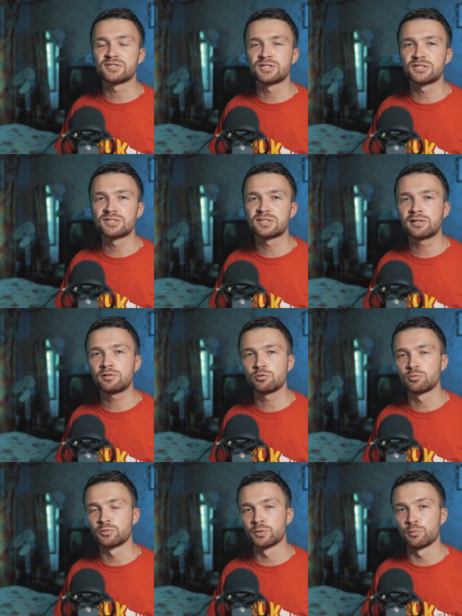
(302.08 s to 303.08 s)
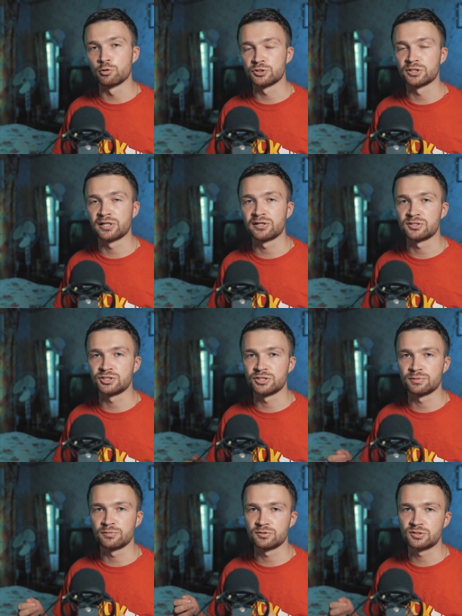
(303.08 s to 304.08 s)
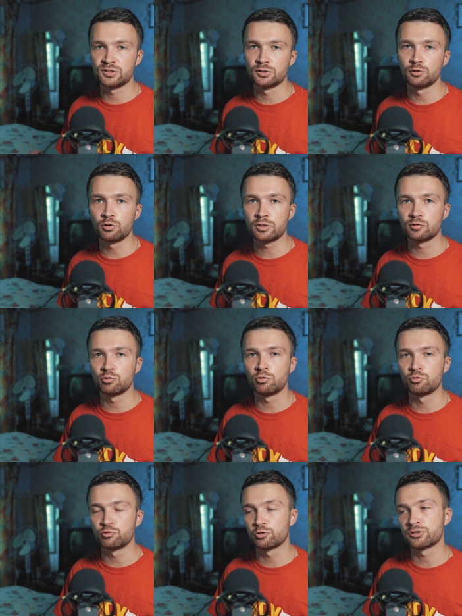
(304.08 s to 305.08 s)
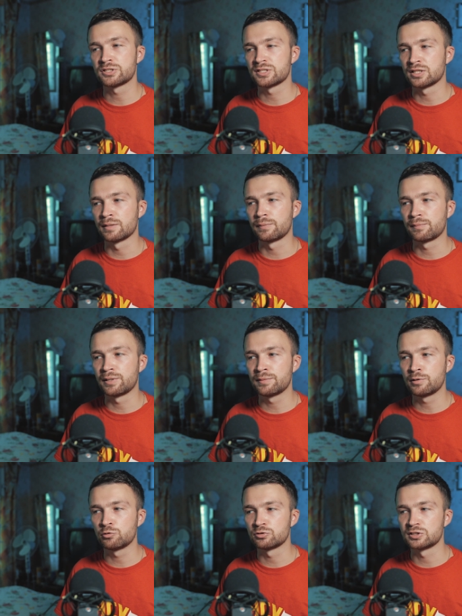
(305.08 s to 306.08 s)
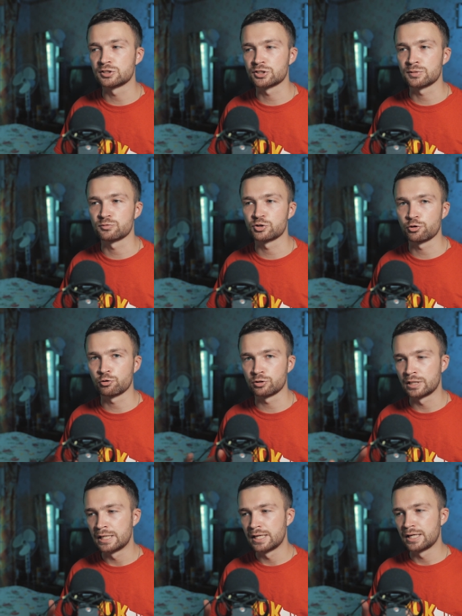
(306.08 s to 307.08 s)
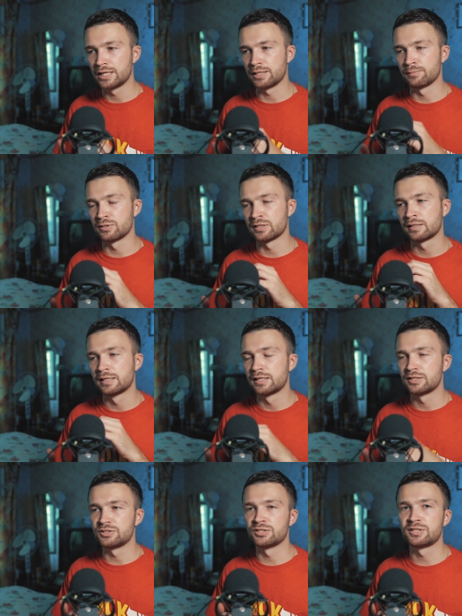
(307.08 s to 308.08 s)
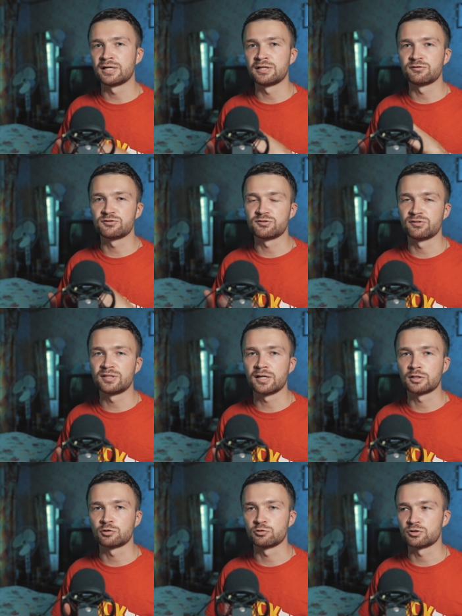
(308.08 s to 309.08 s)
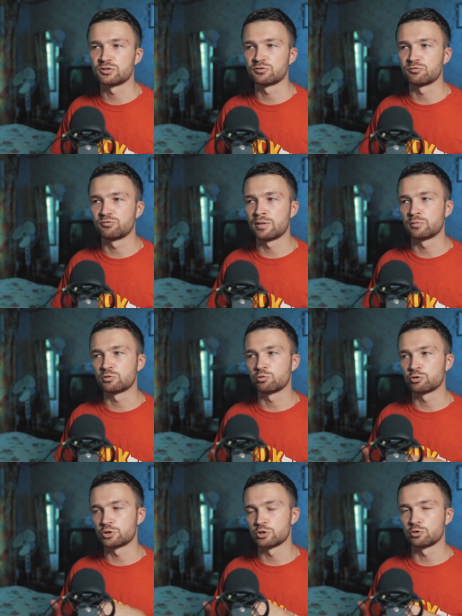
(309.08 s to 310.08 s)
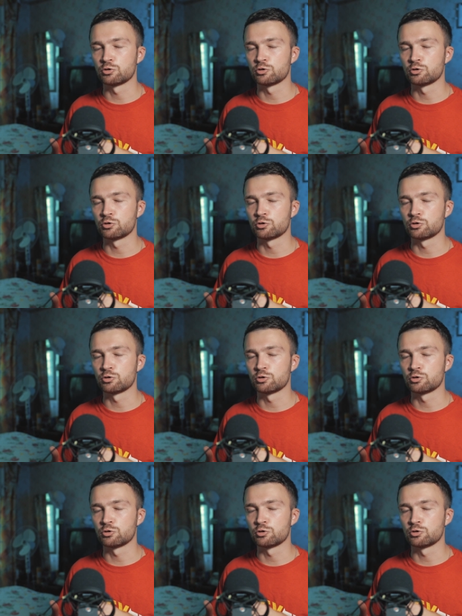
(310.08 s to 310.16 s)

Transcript: синий стайл, он мне больше нравится, чем sea но у него есть одна проблема, он слишком жрет именно детали в цветах, то есть вам очень